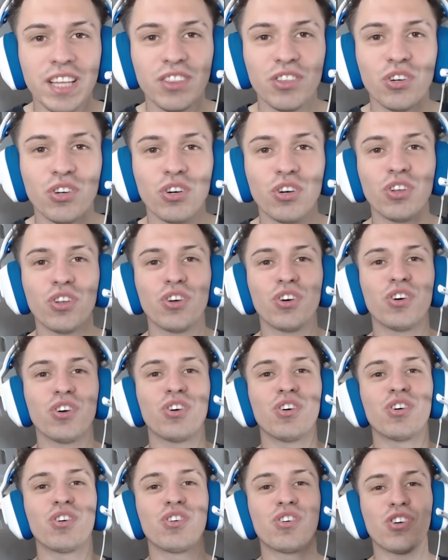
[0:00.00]
a
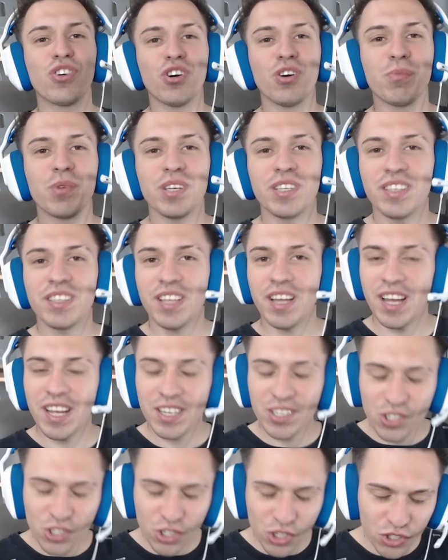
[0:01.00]
todos, ¿cómo
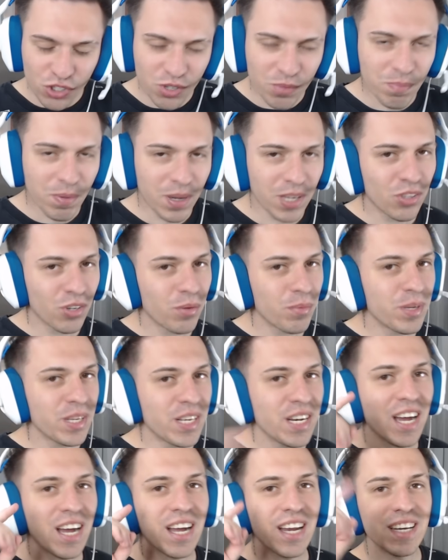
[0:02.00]
están? Yo soy Pato
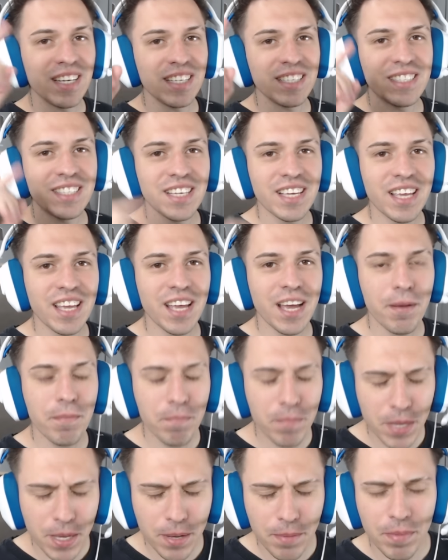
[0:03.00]
Viral y
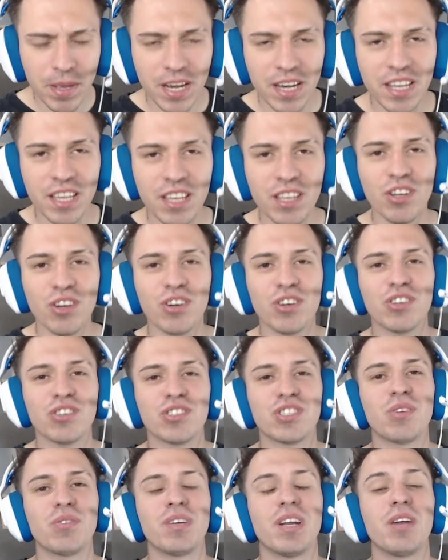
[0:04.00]
sean
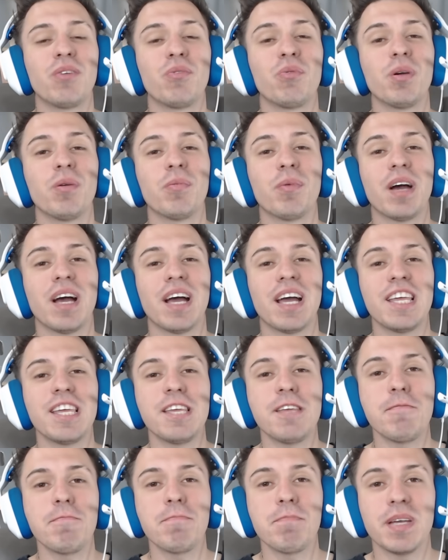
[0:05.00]
bienvenidos a una nueva
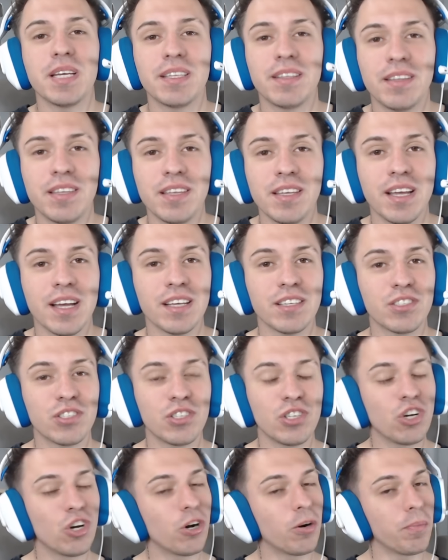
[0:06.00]

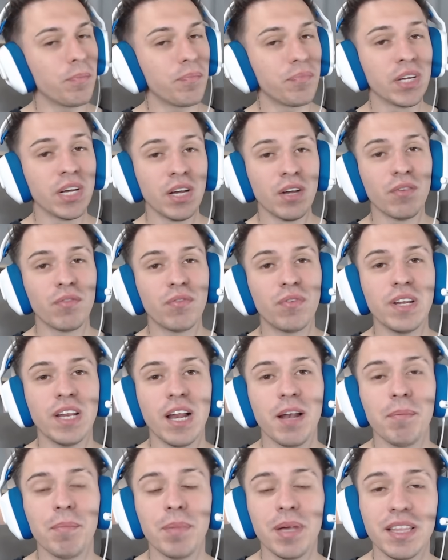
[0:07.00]
investigación.
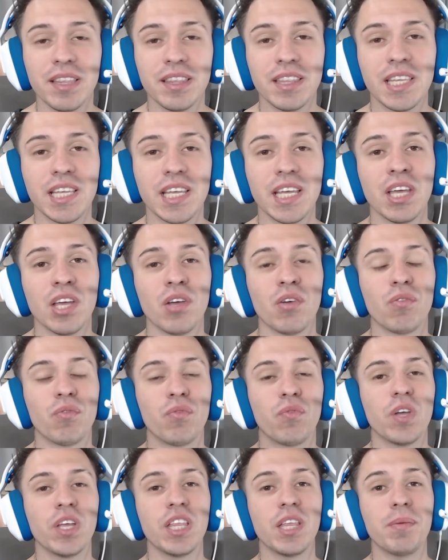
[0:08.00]
Finalmente,
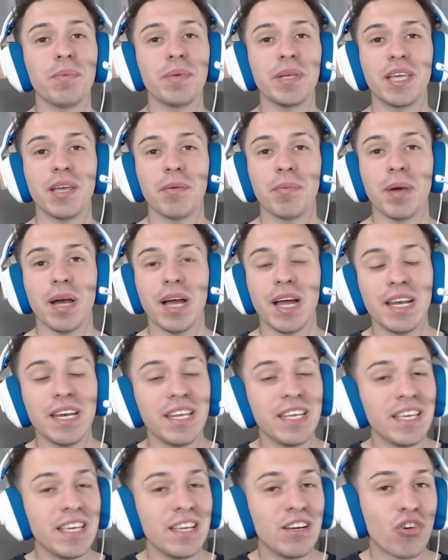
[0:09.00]
Fede
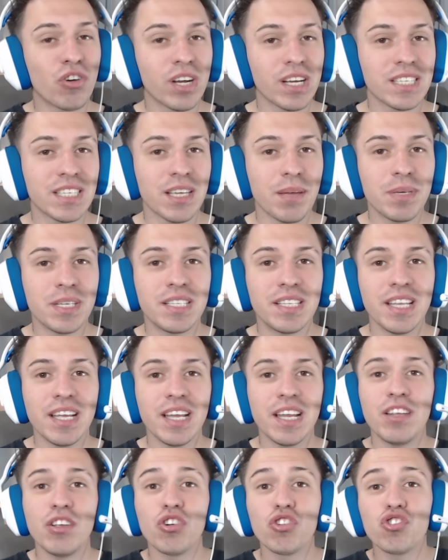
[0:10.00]
Vigevani y los
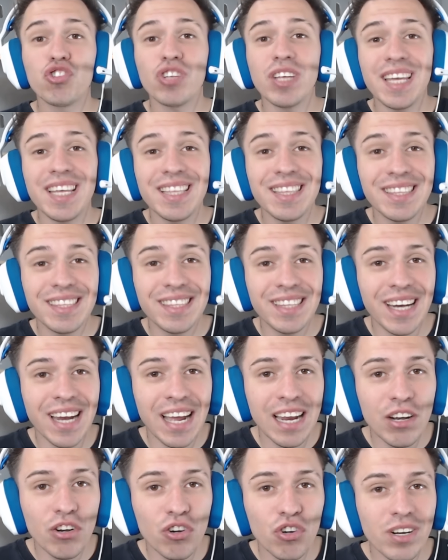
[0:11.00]
cazamisterios
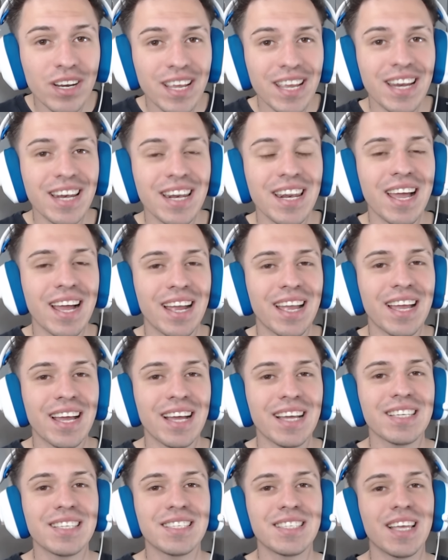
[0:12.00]
entraron en la
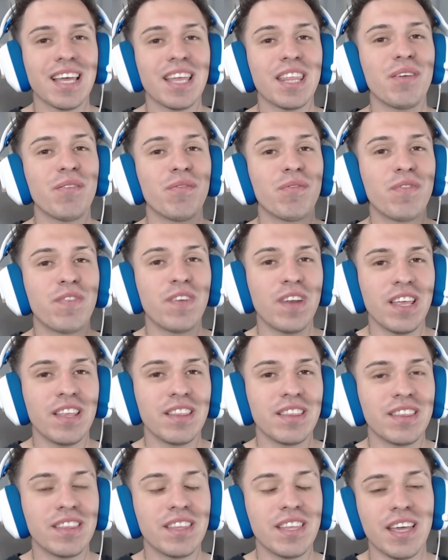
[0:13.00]
casa de
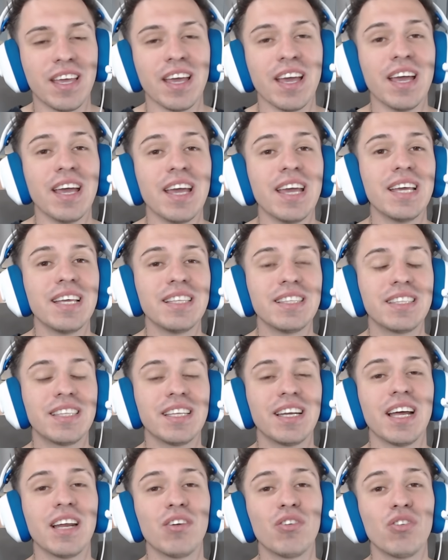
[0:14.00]
enfrente,
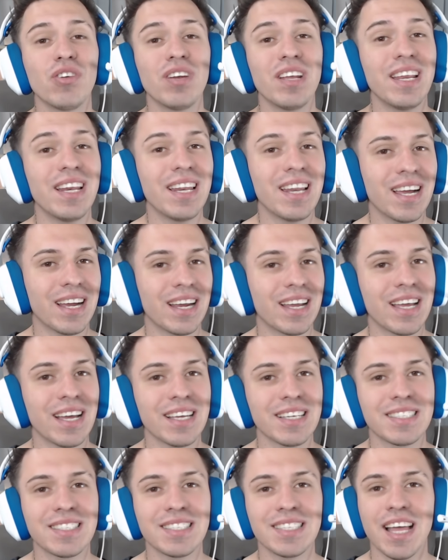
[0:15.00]
entraron en la
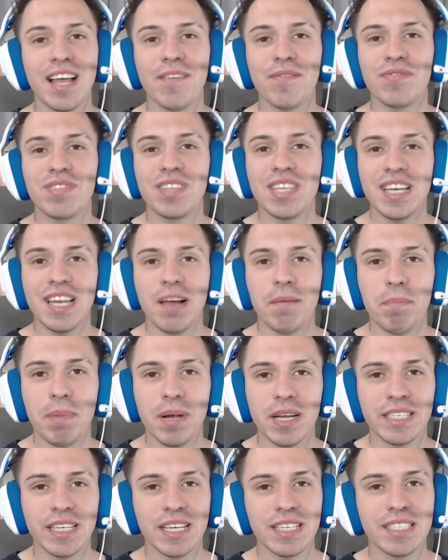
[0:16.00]
casa de la
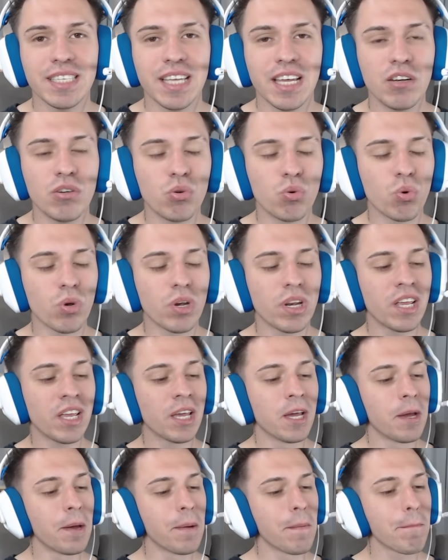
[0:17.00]
payasa
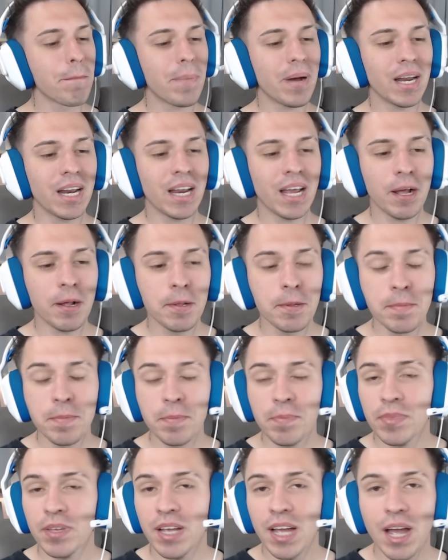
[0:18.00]
Luli para
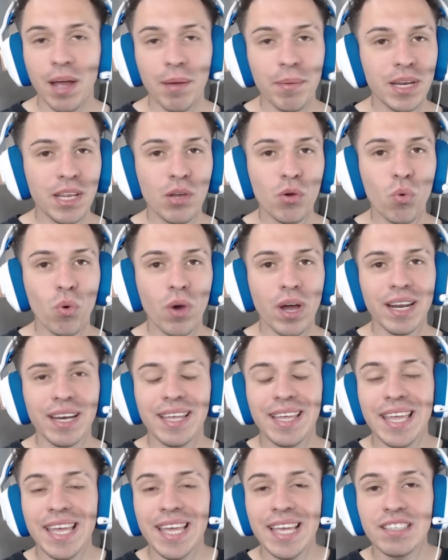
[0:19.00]

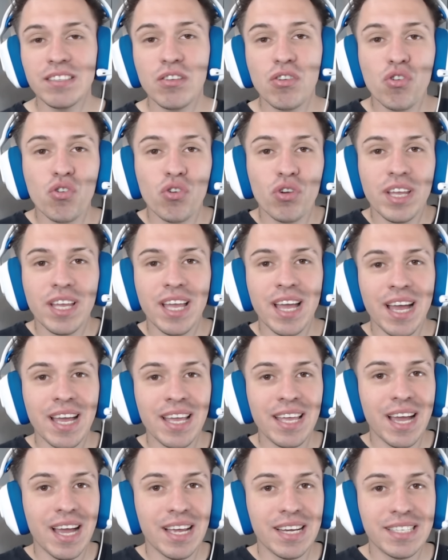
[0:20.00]
averiguar qué es lo que
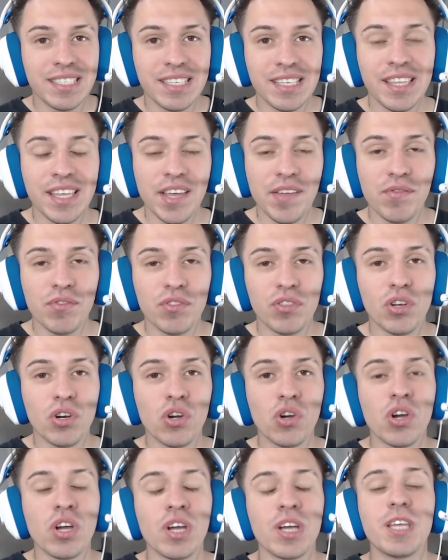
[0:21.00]
hay allí
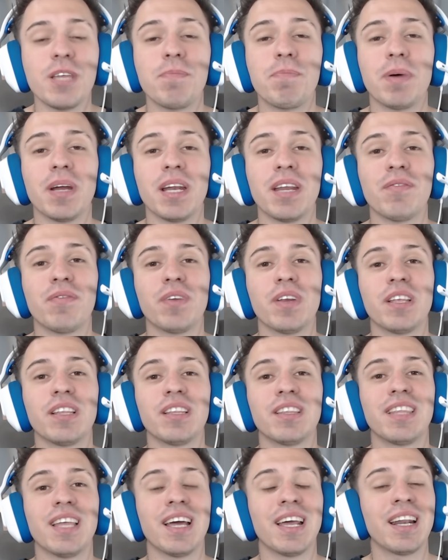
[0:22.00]
dentro y para
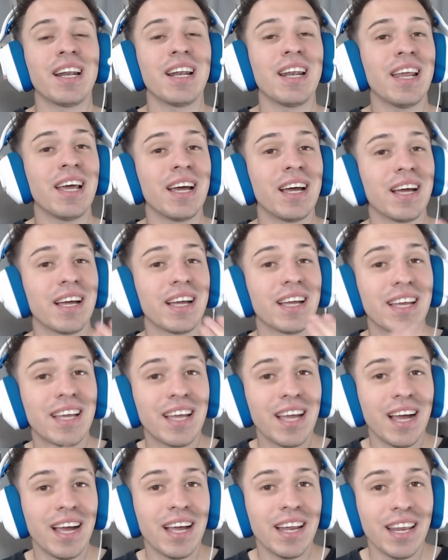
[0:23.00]
enfrentarla
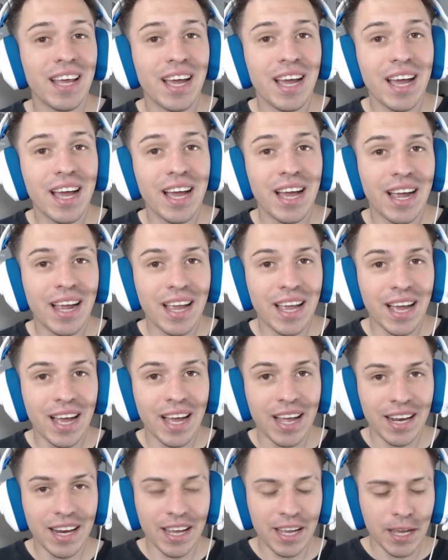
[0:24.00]
cara a
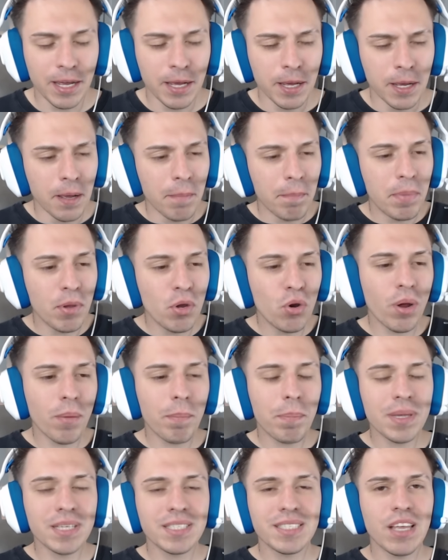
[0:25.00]
cara. Pero
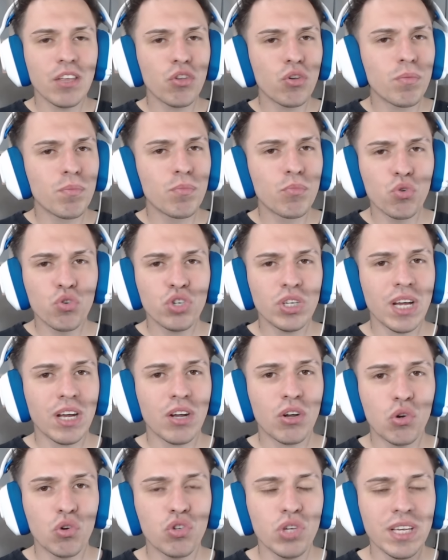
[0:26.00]
han pasado
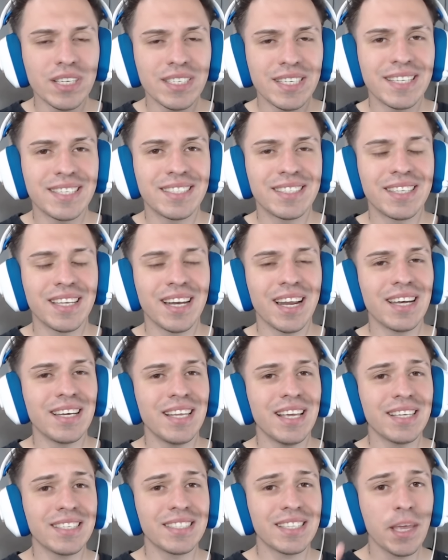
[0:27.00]
muchas cosas
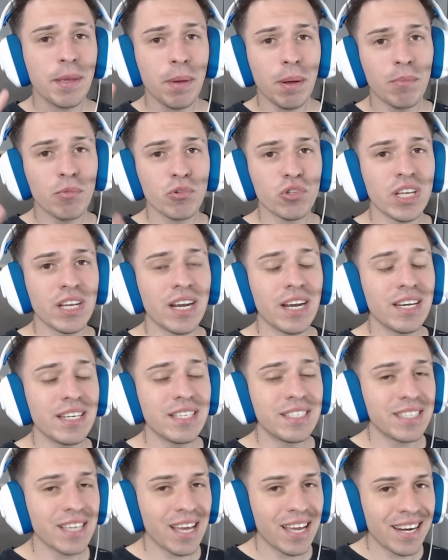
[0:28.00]
extrañas que vamos a
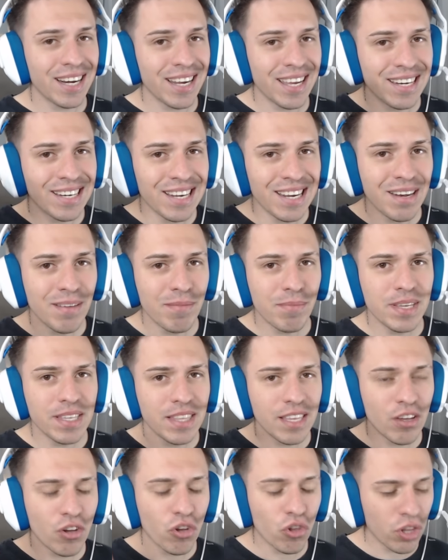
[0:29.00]
analizar en el
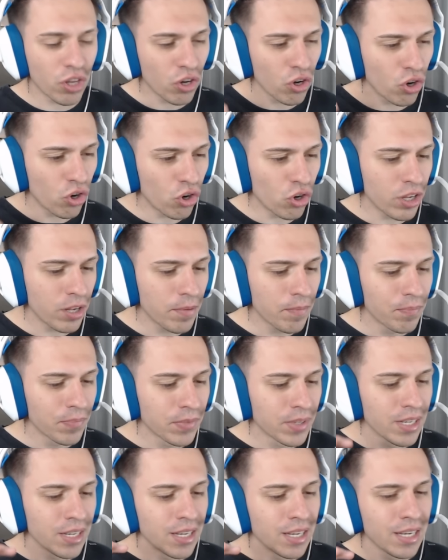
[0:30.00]
video de hoy.
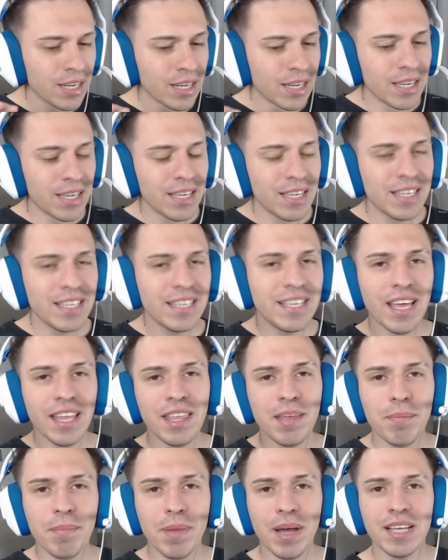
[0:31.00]
Y
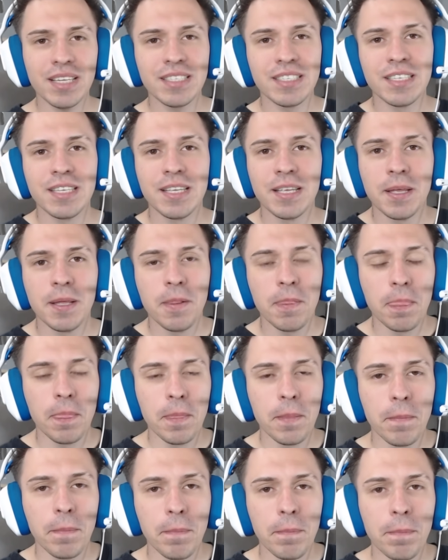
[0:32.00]
además
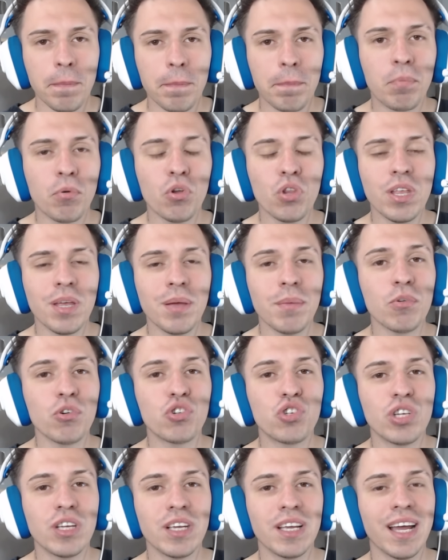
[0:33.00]

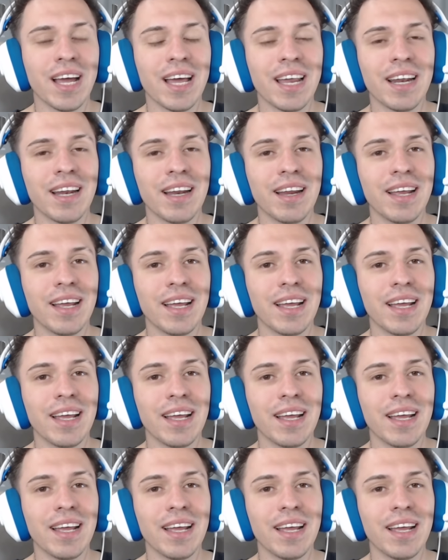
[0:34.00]
podemos llegar